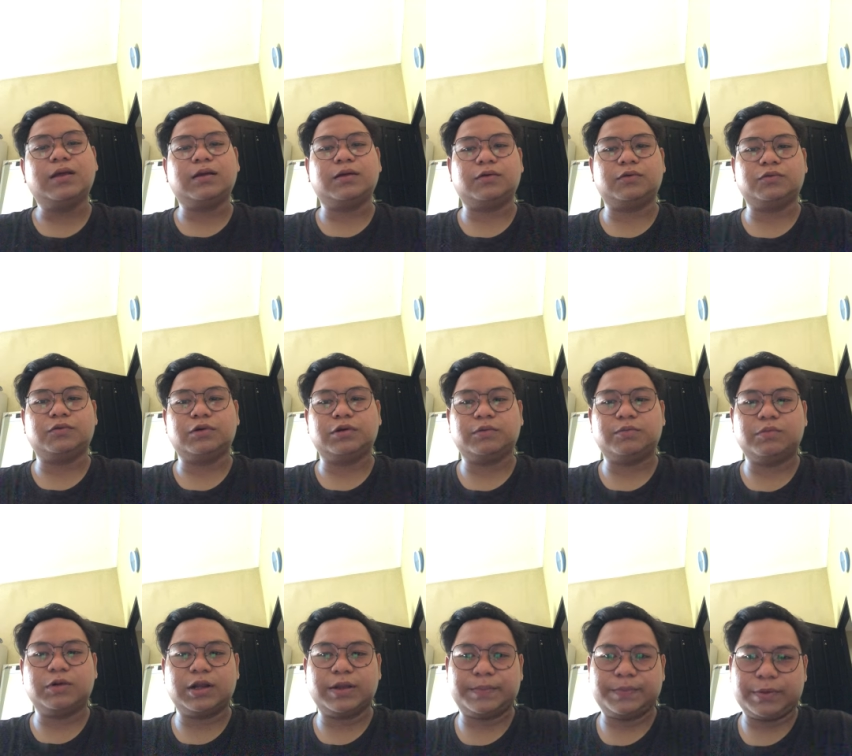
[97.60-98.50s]
kedua
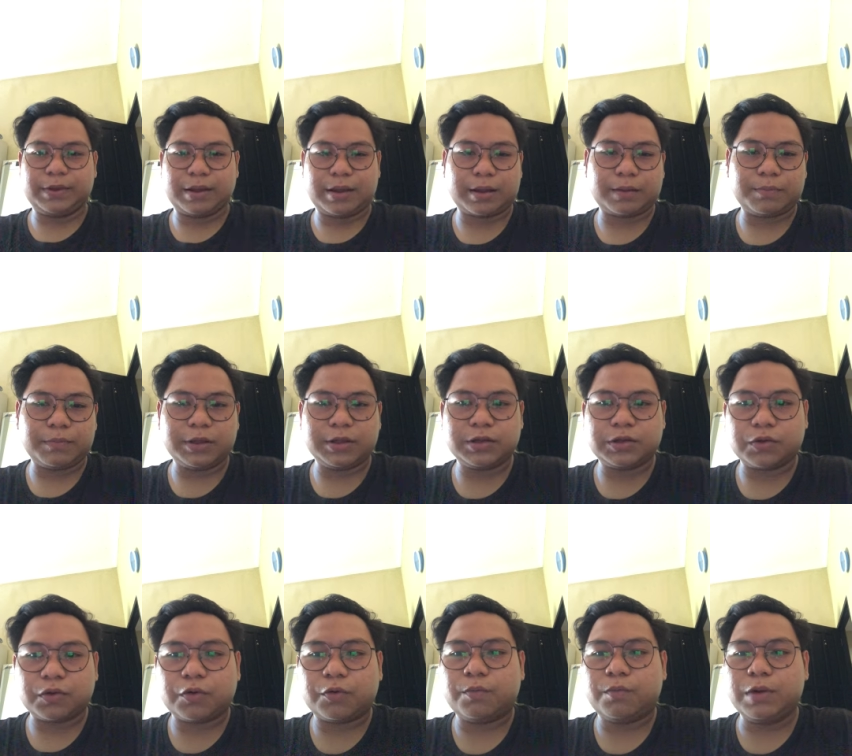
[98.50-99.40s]
belah pihak
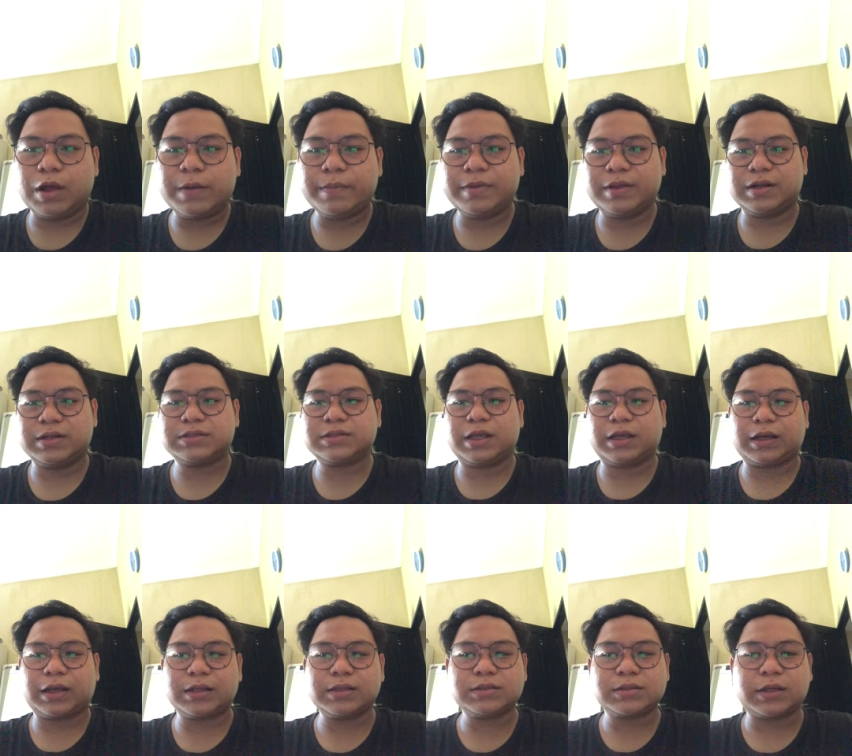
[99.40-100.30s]
mencoba
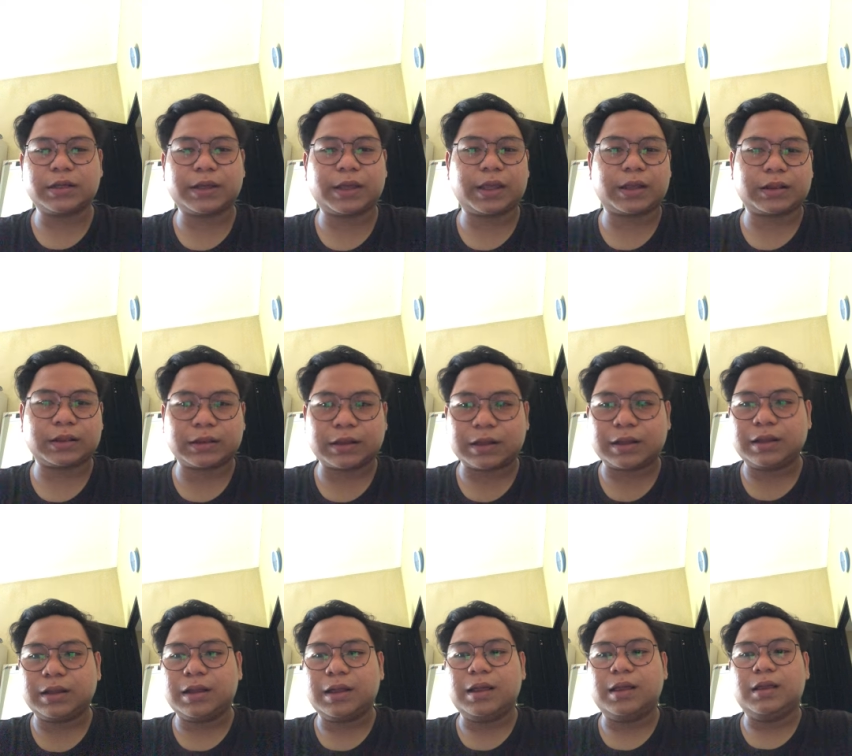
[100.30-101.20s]
menyelesaikan
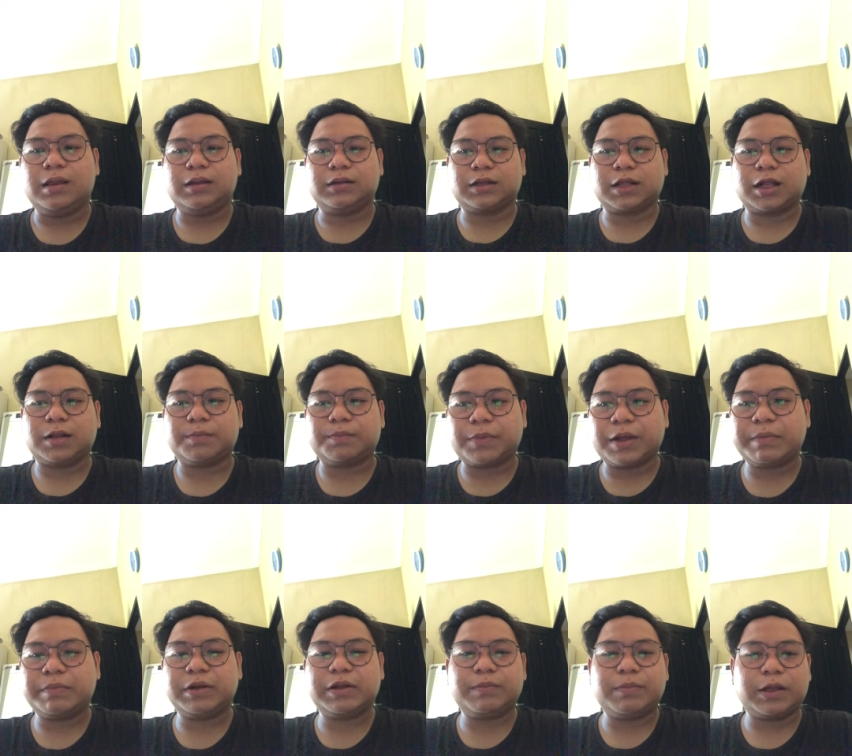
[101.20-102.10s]
sengketa tanpa
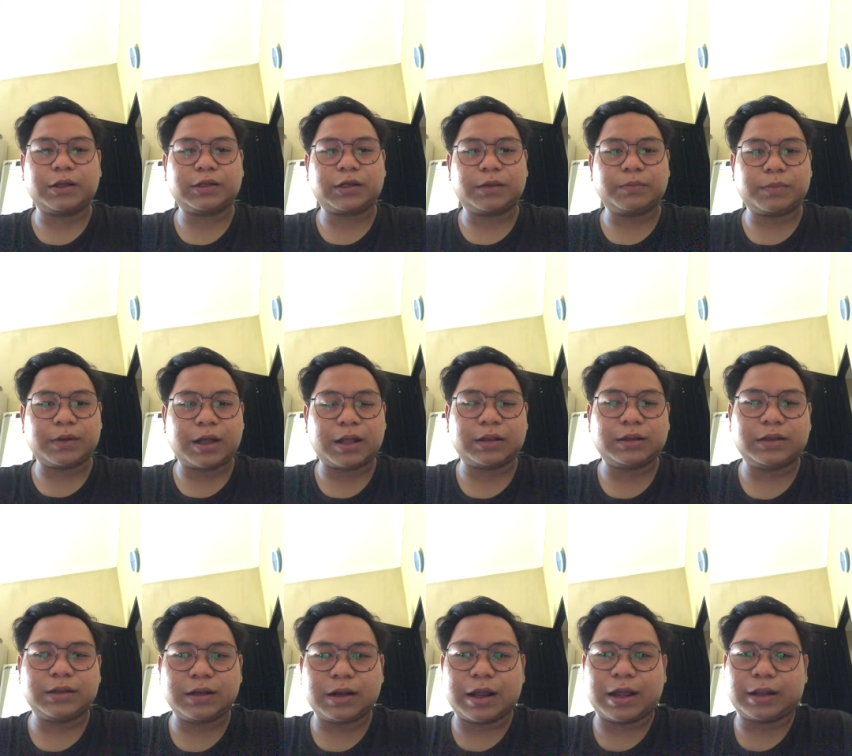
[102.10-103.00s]
melibatkan
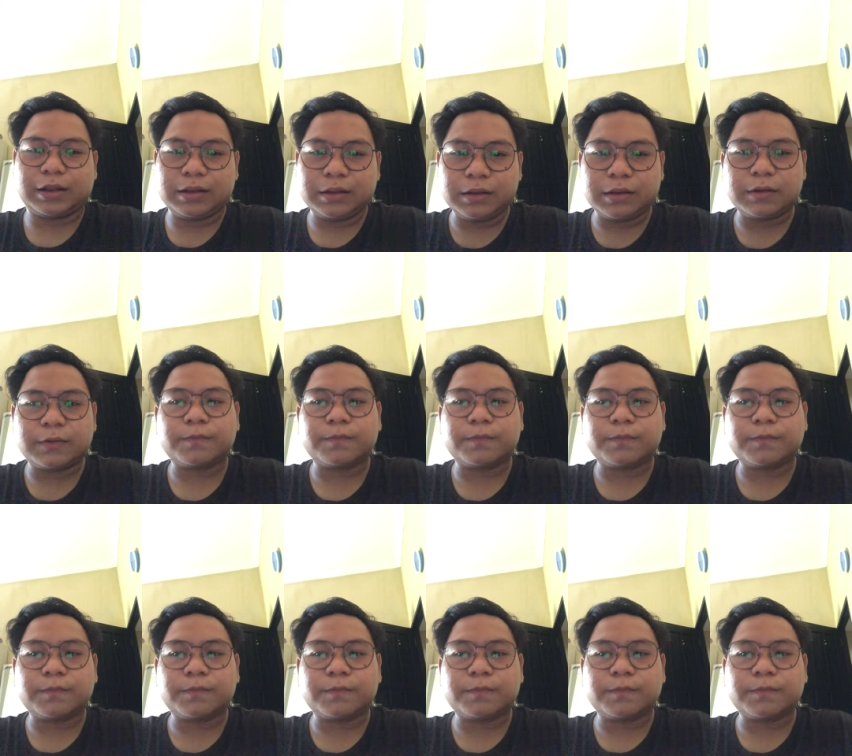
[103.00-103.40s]
pengadilan.